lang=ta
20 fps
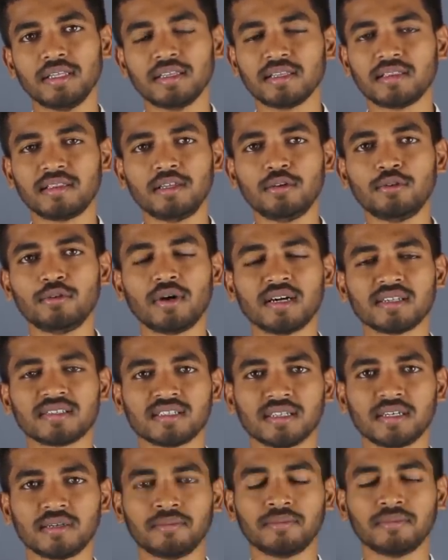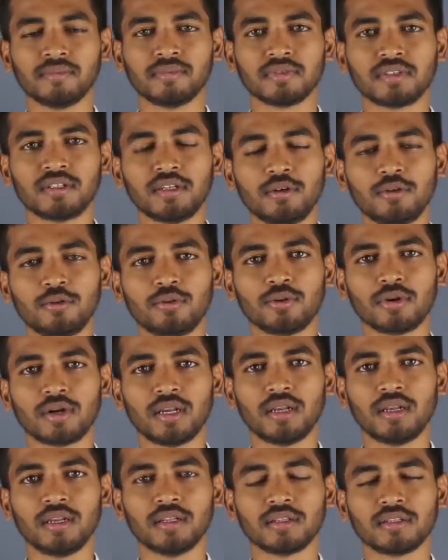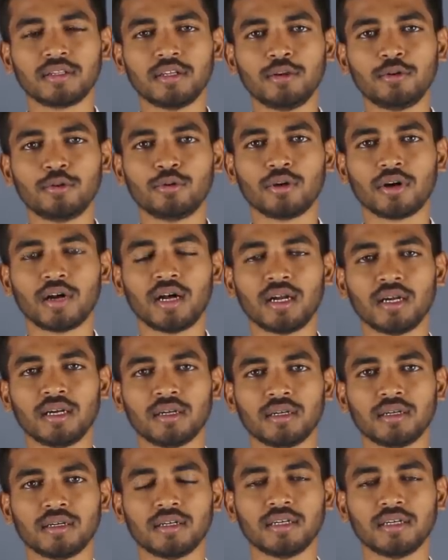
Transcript: இந்த திருவாசகம் திருக்குறள் திருக்குரான்